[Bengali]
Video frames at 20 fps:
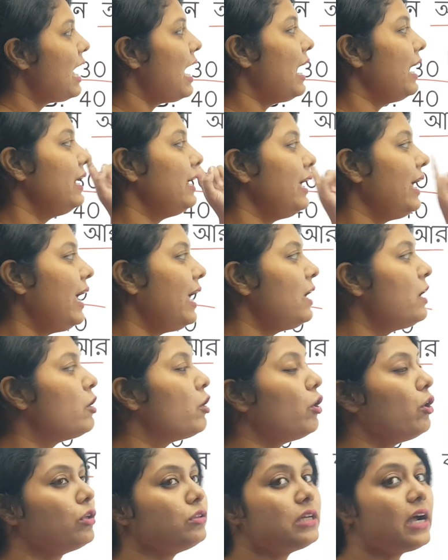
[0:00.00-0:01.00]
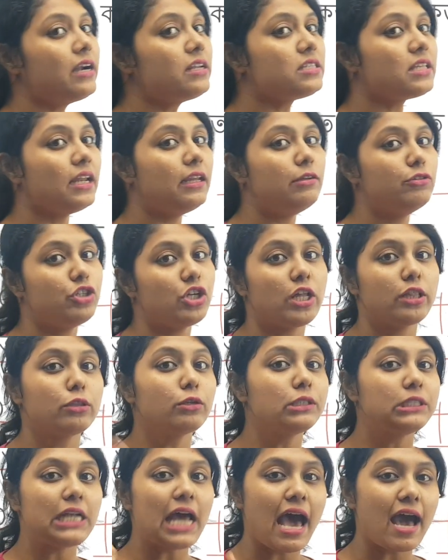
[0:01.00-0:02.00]
আর এই হলো তার সলিউশন
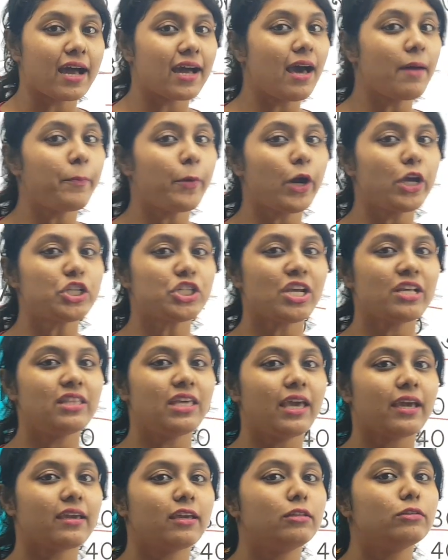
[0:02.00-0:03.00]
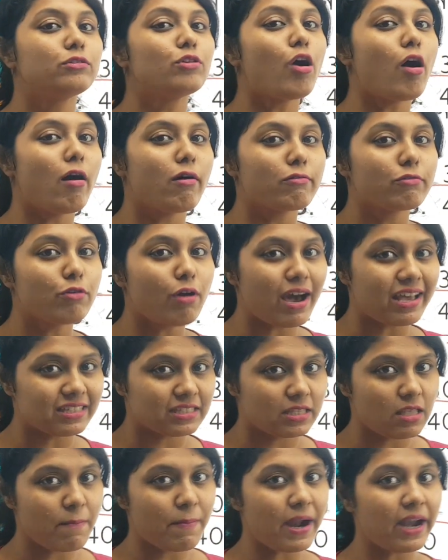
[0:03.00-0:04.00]
তো টাকা পয়সা দিয়ে কিন্তু অঙ্ক
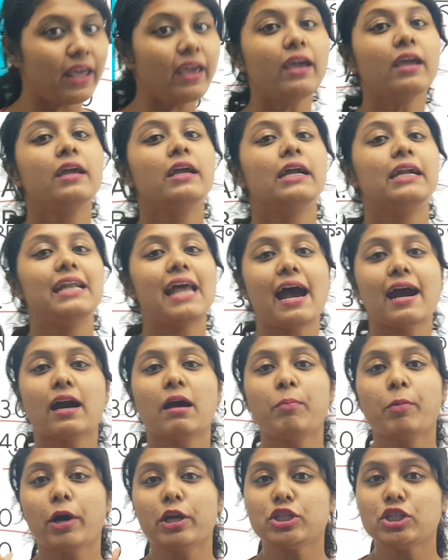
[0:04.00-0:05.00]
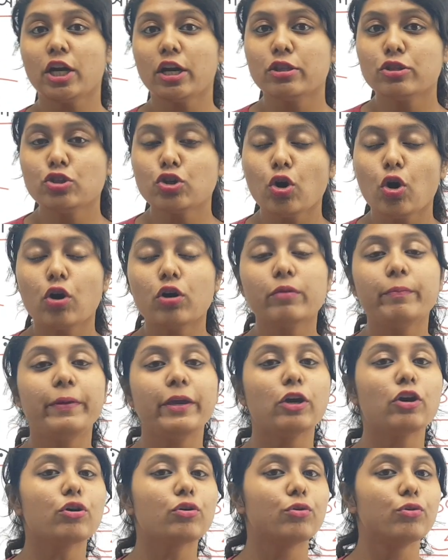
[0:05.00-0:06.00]
আসতে পারে টাকা পয়সার যোগ
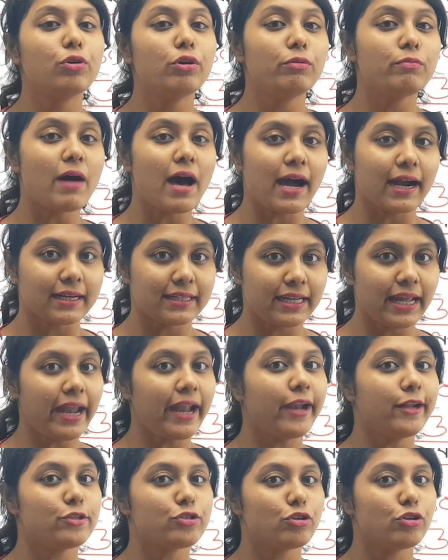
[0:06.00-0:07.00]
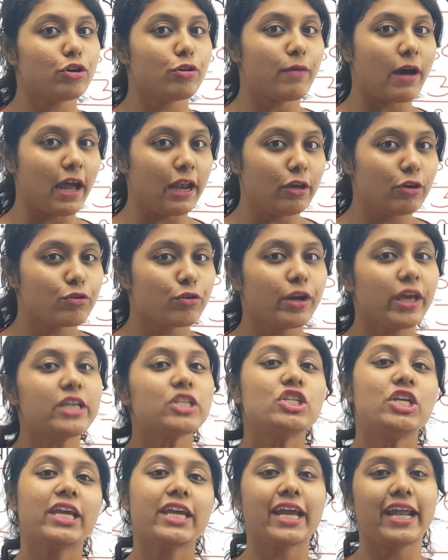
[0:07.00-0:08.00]
বিয়োগ গুণ ভাগটা এর জন্য ভালো করে
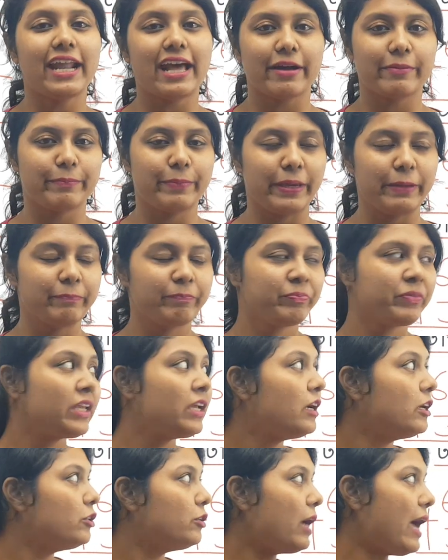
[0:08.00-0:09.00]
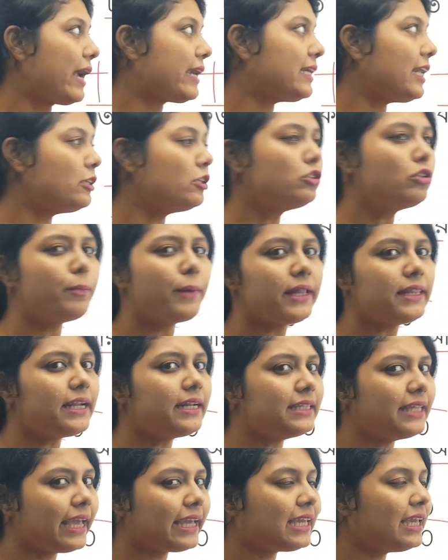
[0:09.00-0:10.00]
শিখে রাখবে তো একটা তো
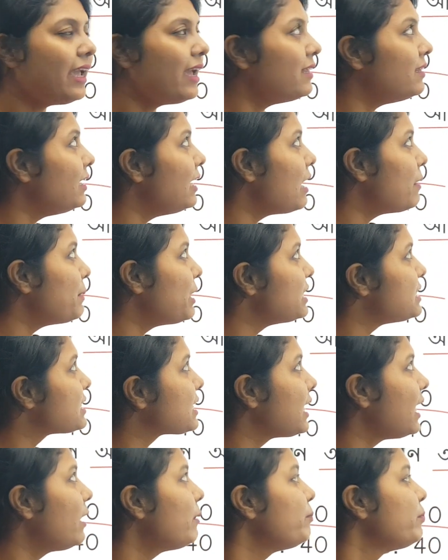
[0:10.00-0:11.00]
তোমাদের দেখিয়ে দিলাম আজকে